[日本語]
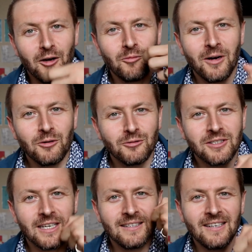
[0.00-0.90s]
うまく
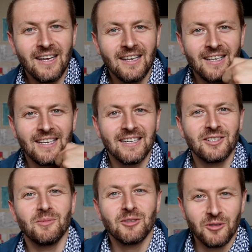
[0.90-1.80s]
掴んでない気が
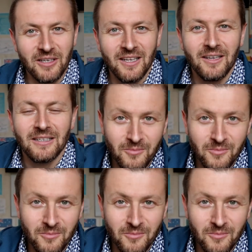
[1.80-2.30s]
しますよね